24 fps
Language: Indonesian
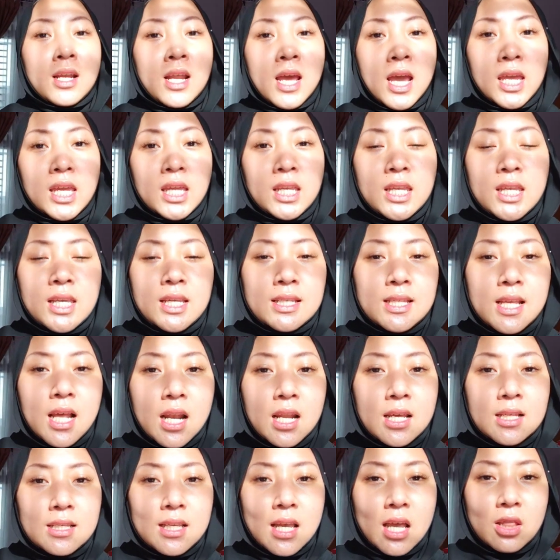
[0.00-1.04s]
Nah, ini
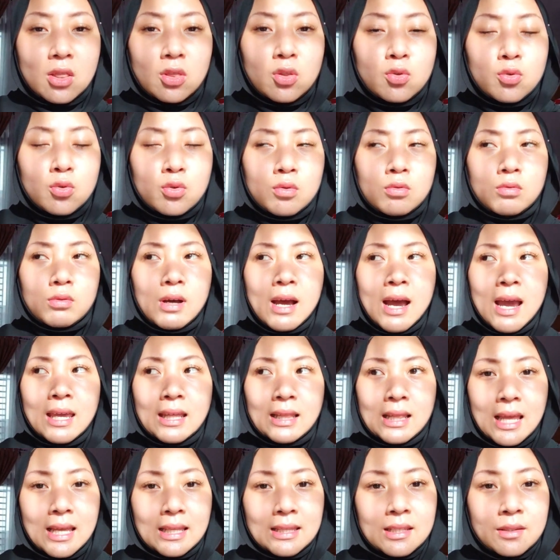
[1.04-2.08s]
salah satu
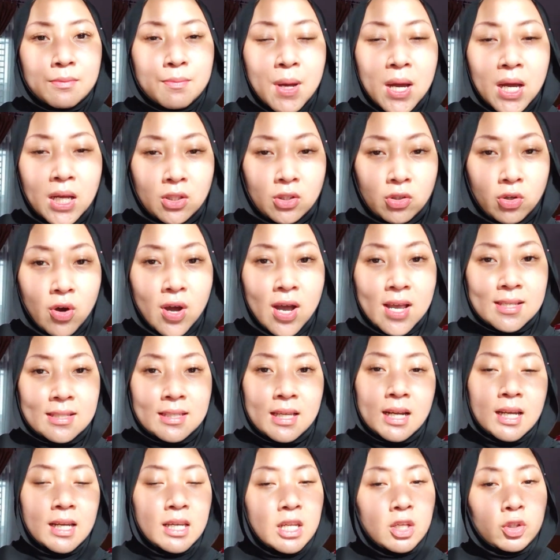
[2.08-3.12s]
highlighted banget kalau
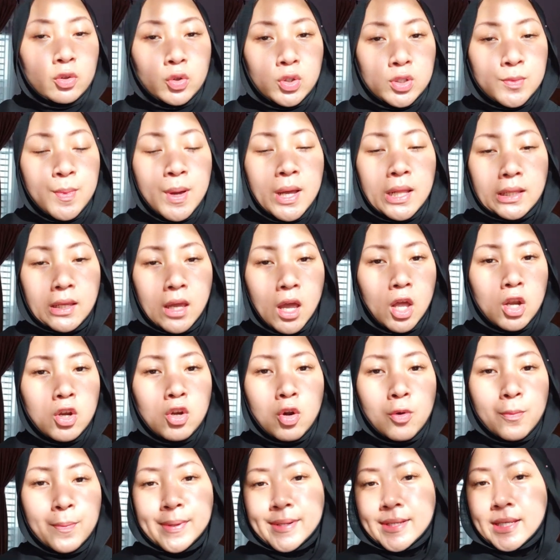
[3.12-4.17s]
Azarin dia tulis banget kayak
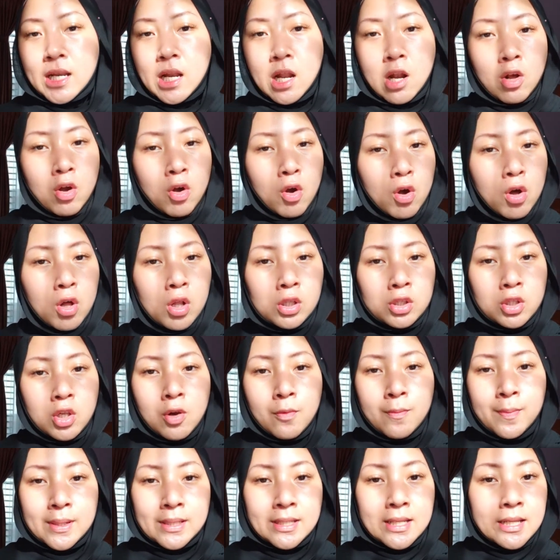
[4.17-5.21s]
0% alkohol,
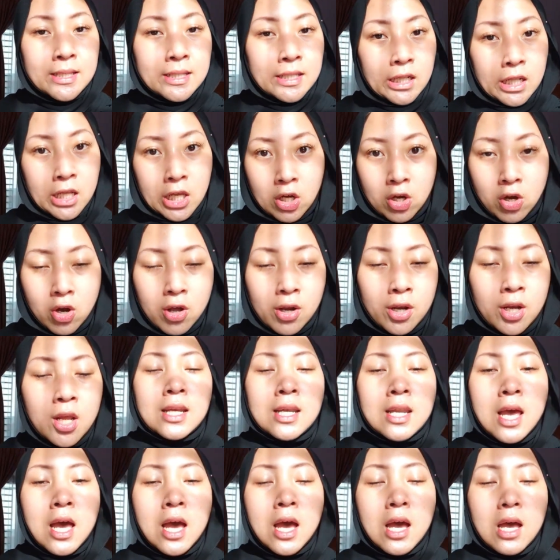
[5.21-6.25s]
0% silikon.
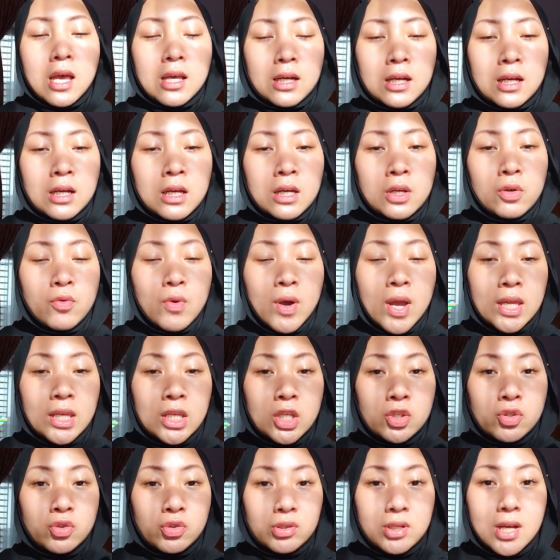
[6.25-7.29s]
Nah, kedua
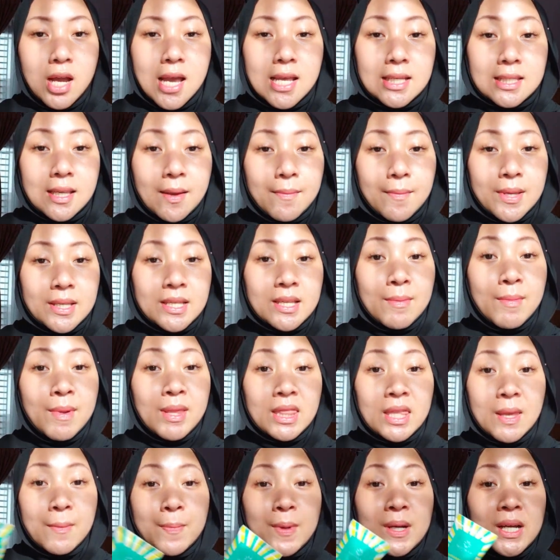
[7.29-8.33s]
ini juga
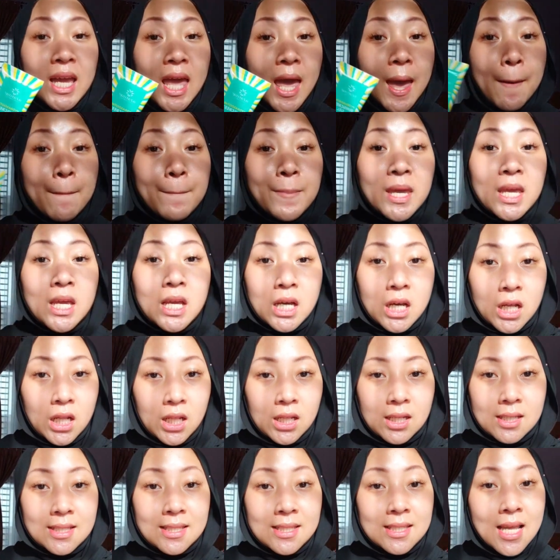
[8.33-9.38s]
sama-sama tipe
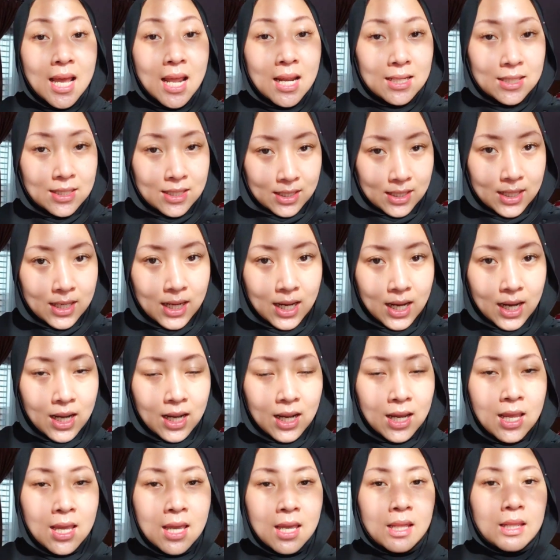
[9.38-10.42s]
chemical
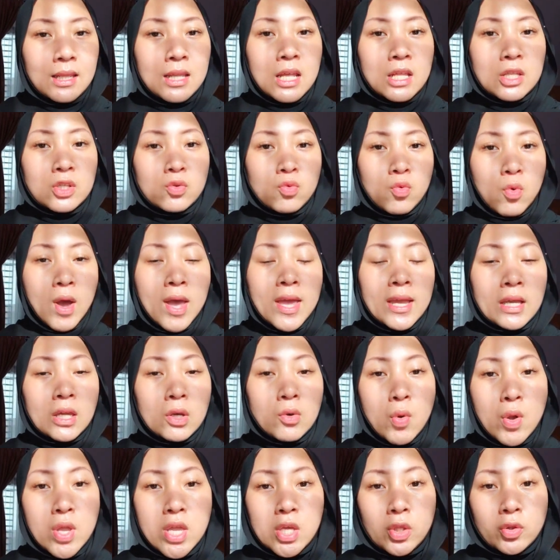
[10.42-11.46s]
sunscreen. That's why
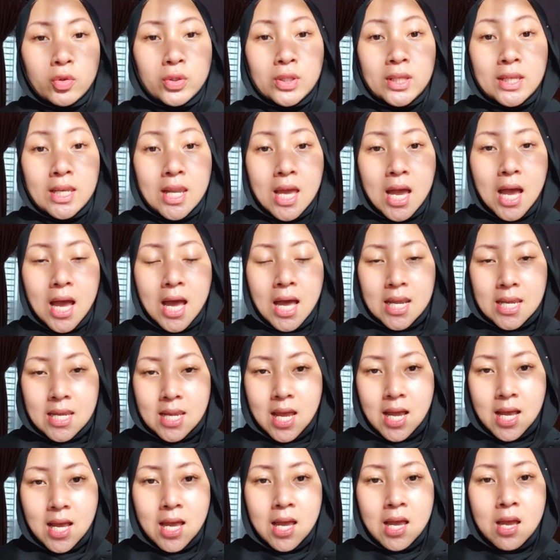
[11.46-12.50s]
keduanya itu tidak
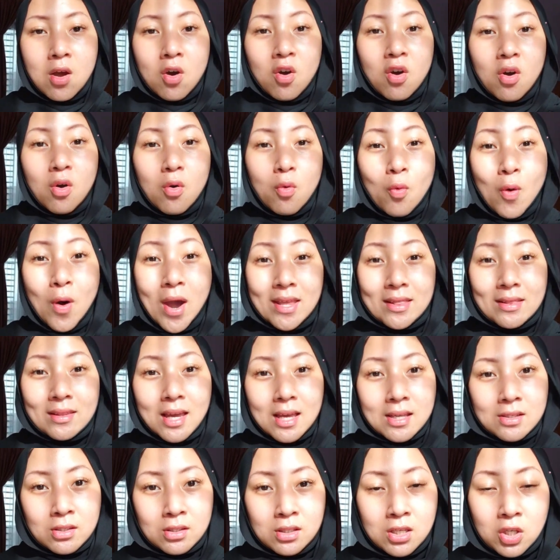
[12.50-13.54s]
ada white
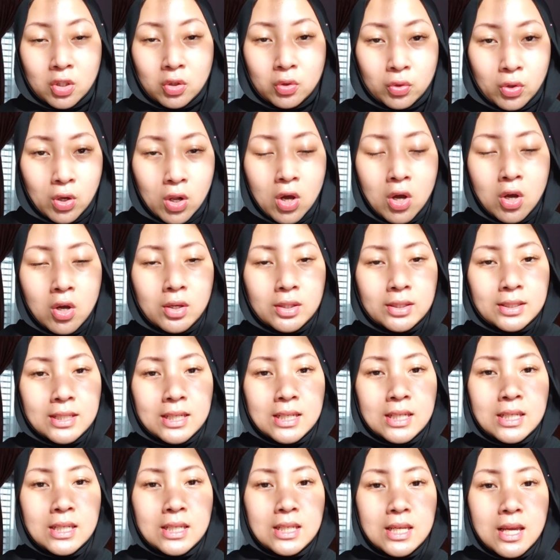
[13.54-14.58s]
cast gitu loh.
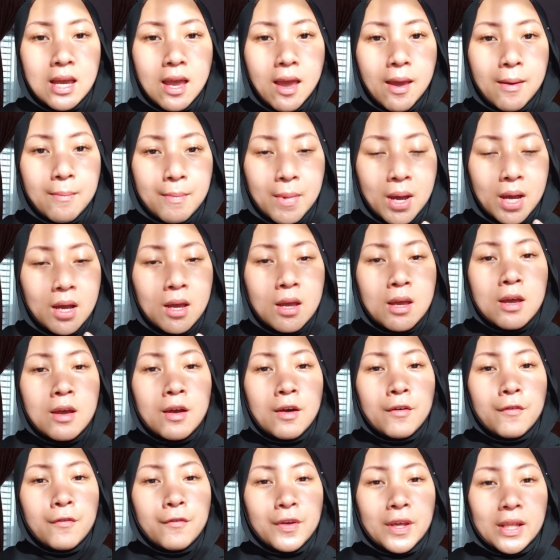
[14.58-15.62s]
Jadi dia emang
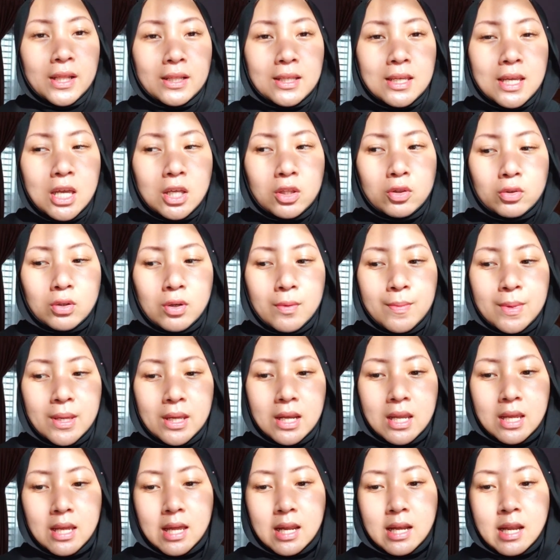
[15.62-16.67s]
feelnya itu
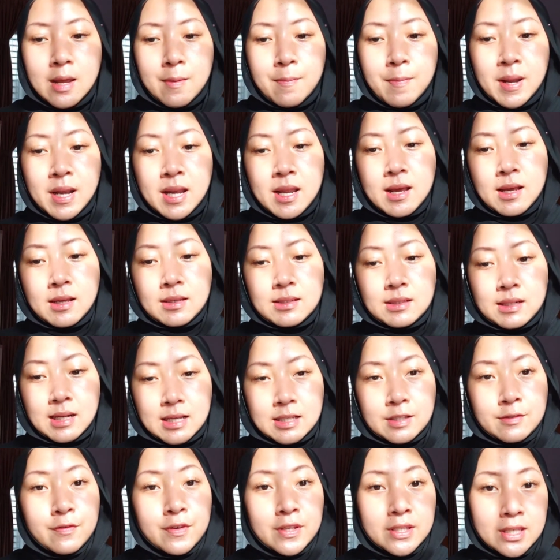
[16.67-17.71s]
lebih ringan daripada
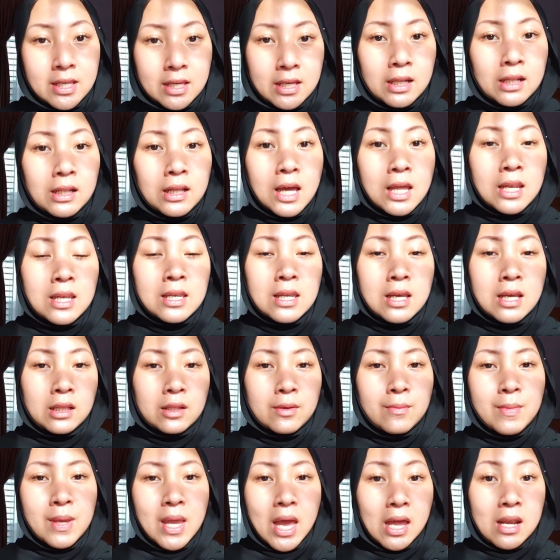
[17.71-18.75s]
jelas fisikal kan dia
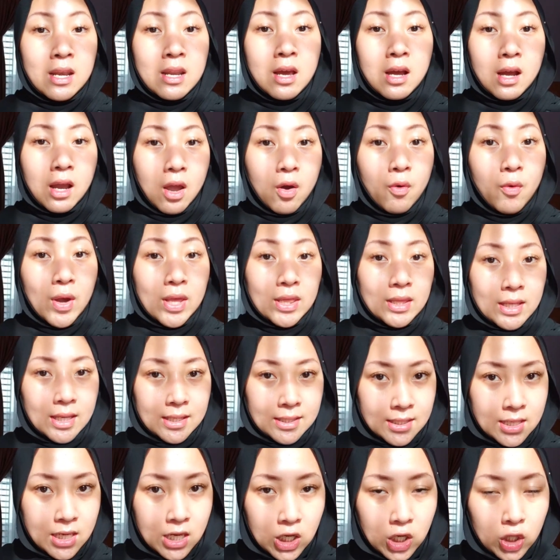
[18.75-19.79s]
lebih ada kayak white
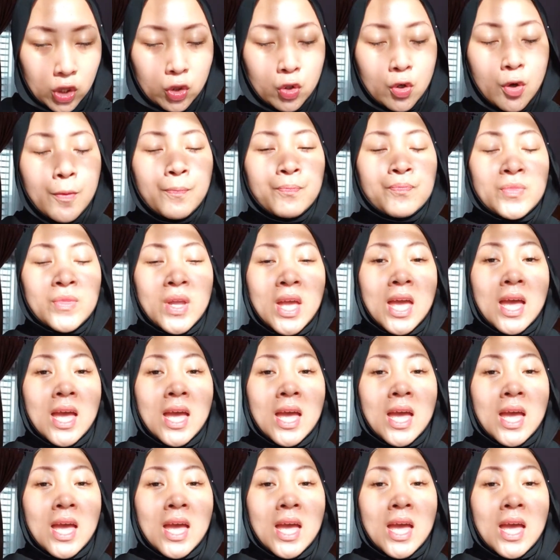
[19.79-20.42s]
castnya gitu.